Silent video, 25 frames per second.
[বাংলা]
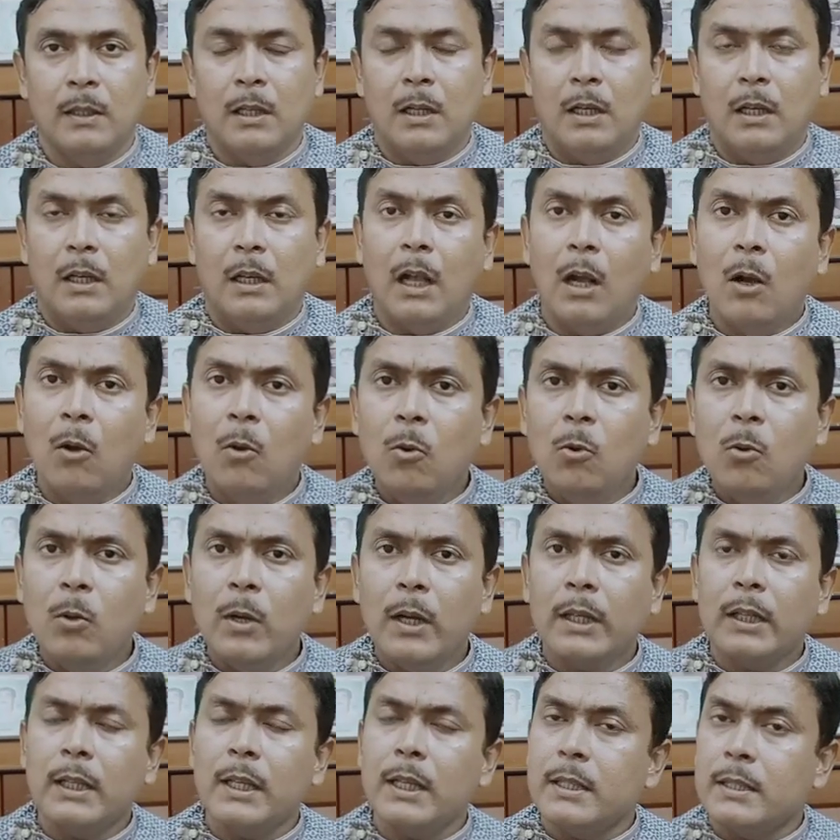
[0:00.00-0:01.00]
রাহু
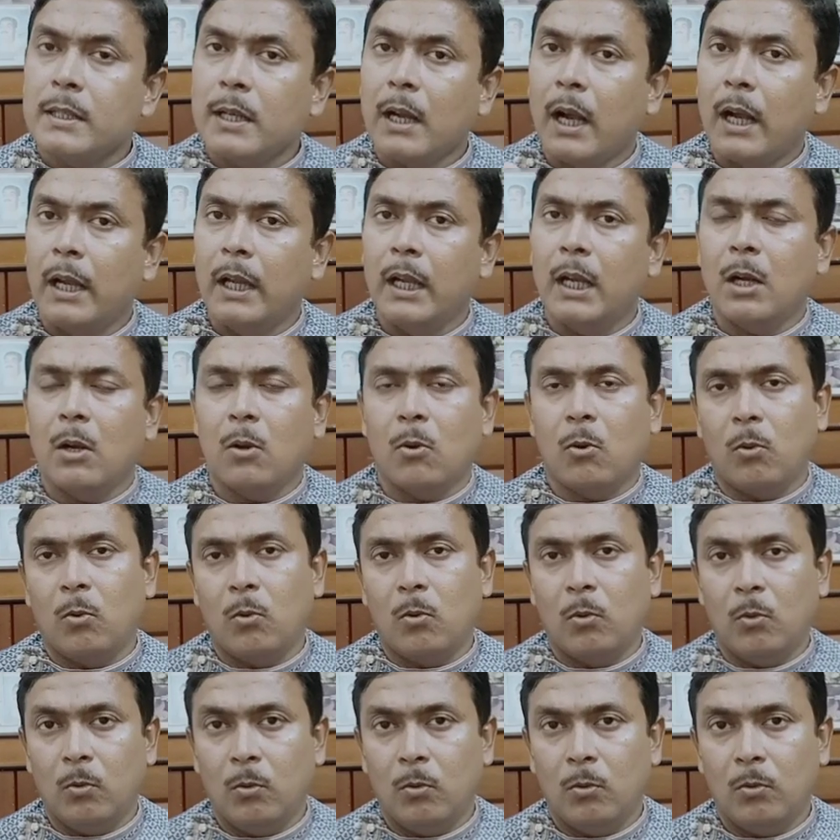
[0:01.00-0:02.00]
একটা ছায়া গ্রহ
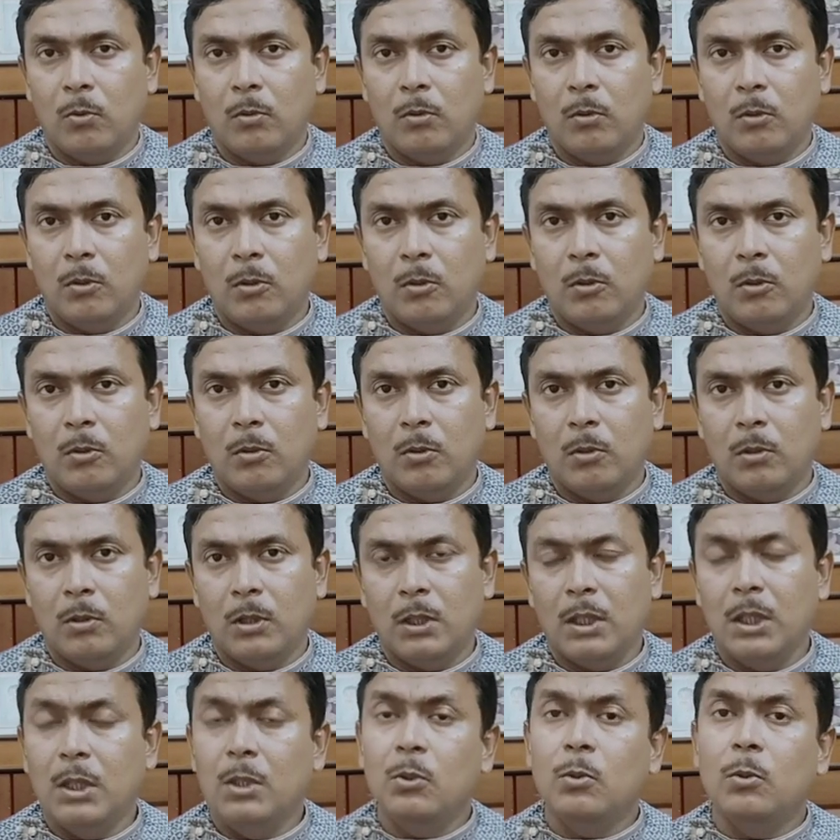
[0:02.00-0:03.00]

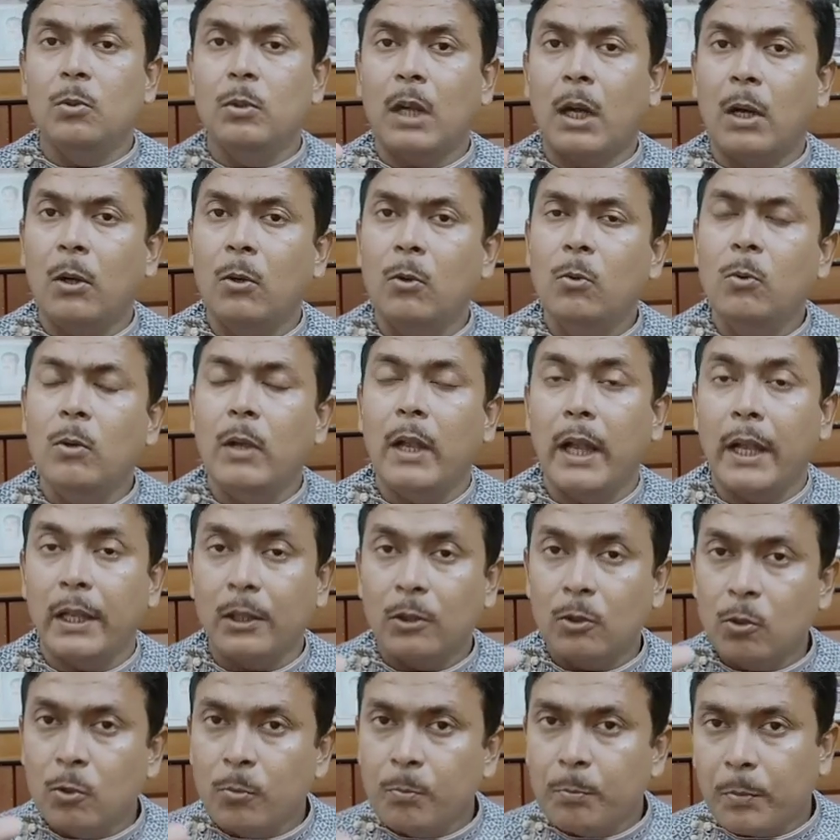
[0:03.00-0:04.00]
কিন্তু রাহু
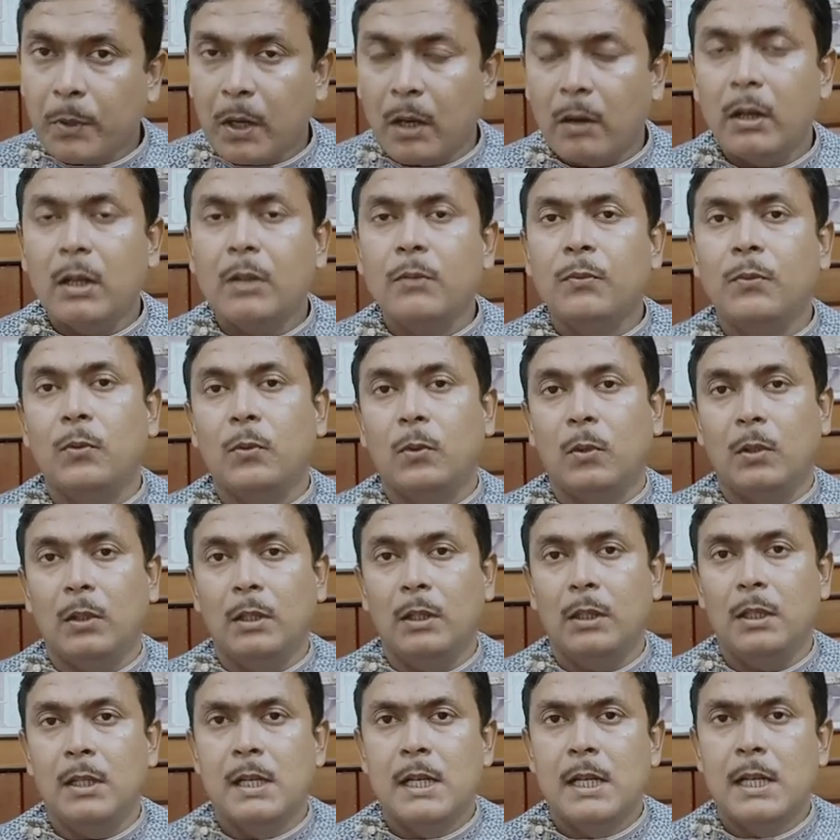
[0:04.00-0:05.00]
এত পাওয়ারফুল
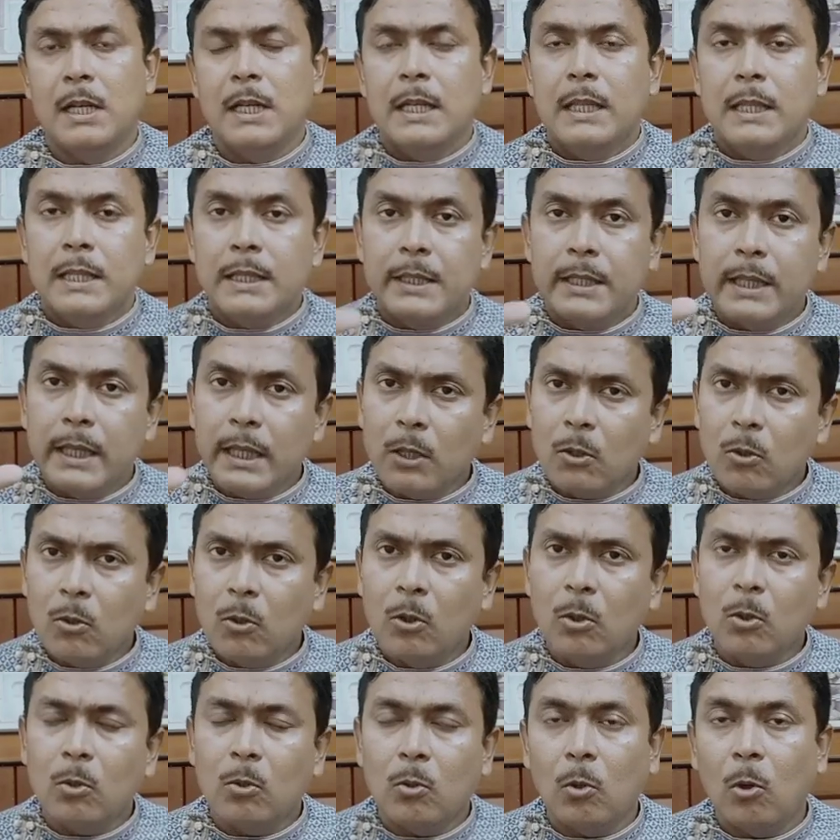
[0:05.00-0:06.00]
যে
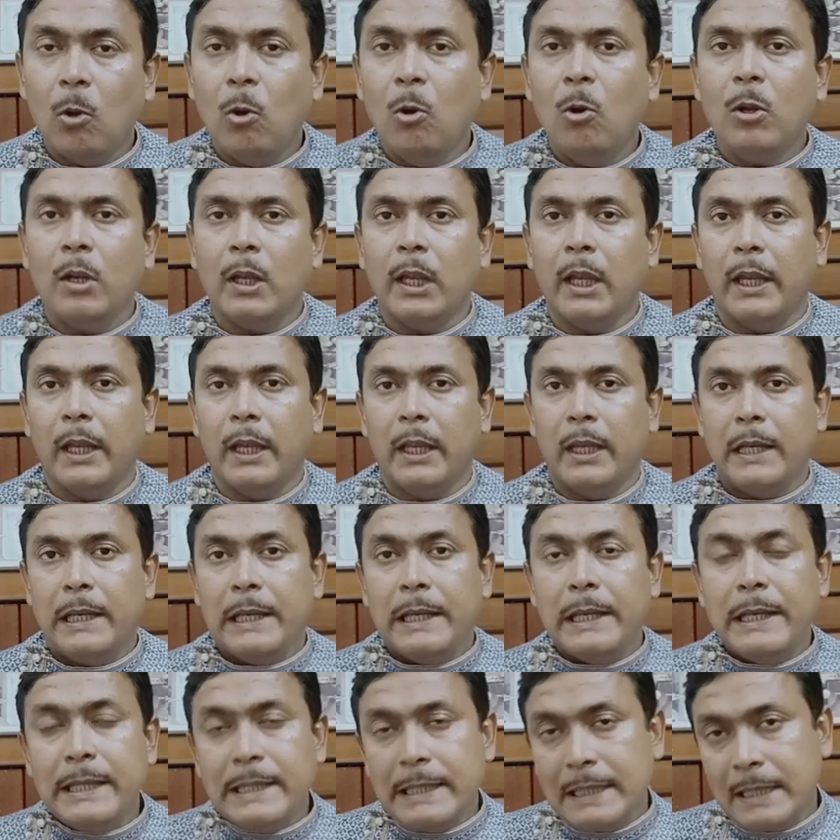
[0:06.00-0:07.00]
কোনো গ্রহকে
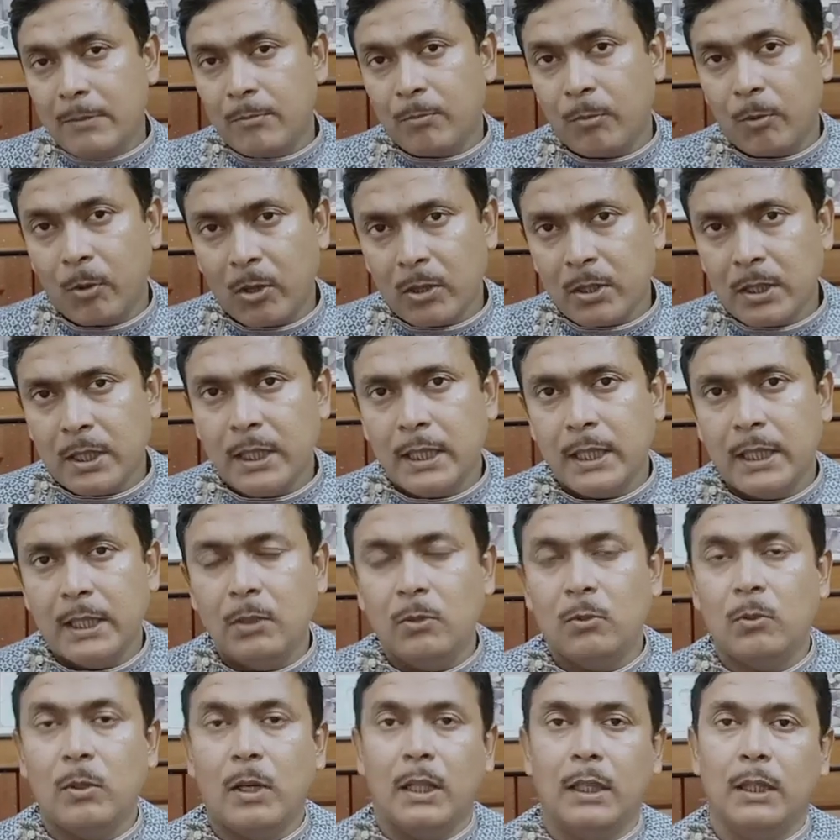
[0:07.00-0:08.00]
নিজের বশে
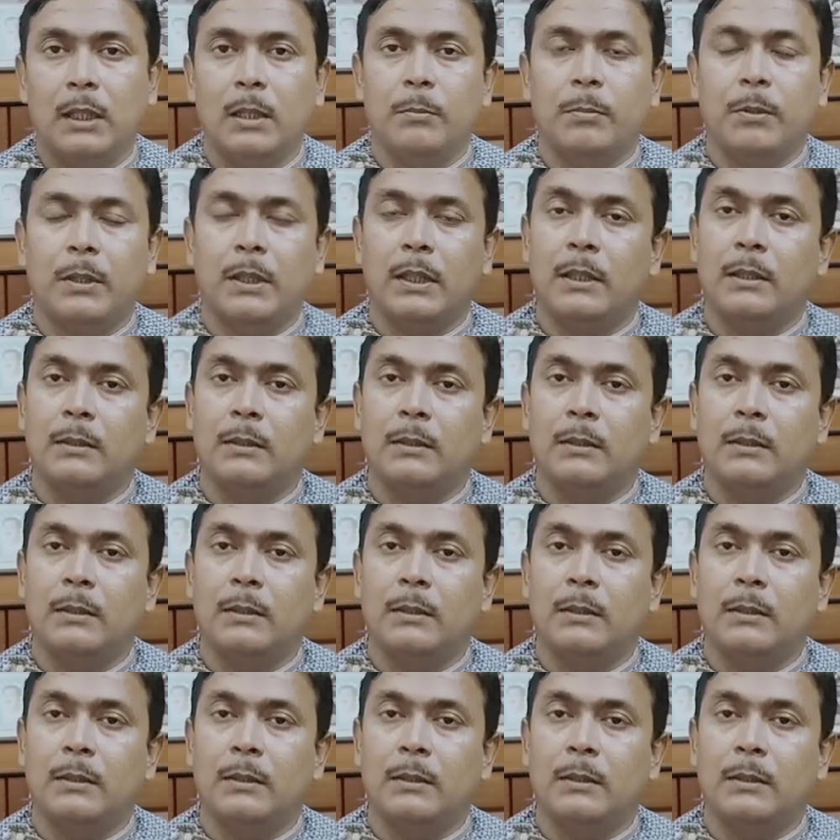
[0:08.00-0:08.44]
কিন্তু আনতে পারে